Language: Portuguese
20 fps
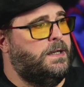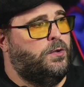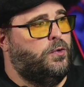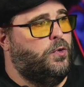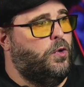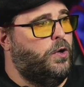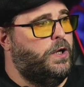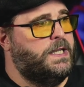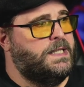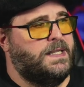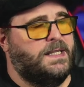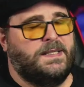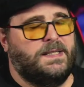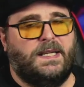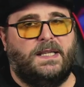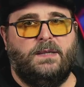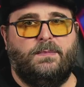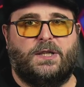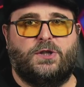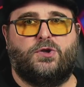coisas,
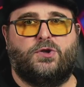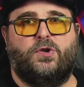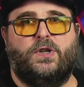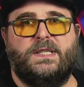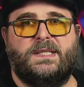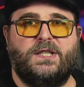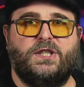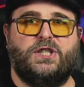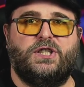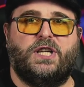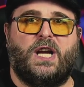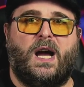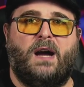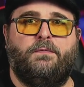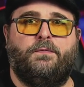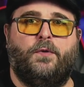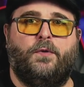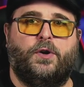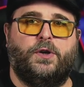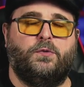animações que já
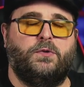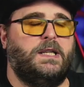foram